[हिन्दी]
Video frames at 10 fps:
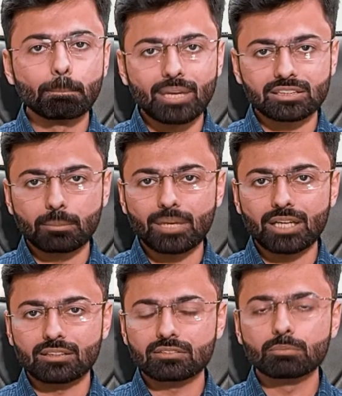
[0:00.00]

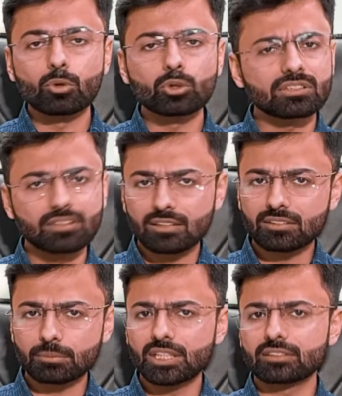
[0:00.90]
मैथमेटिक्स बहुत आसान
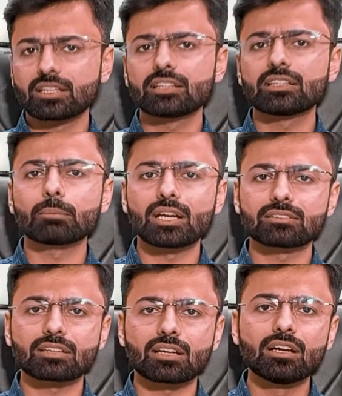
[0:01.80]
सब्जेक्ट है ये
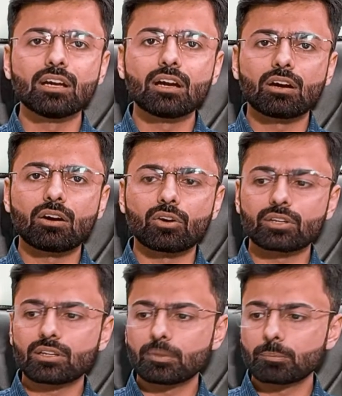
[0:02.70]
मैथ का
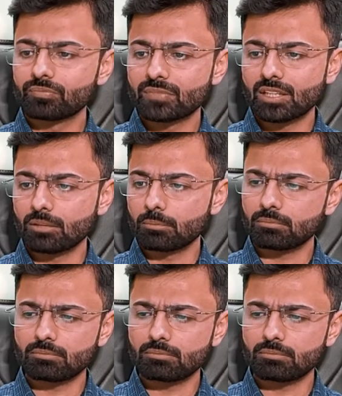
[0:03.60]
और ए,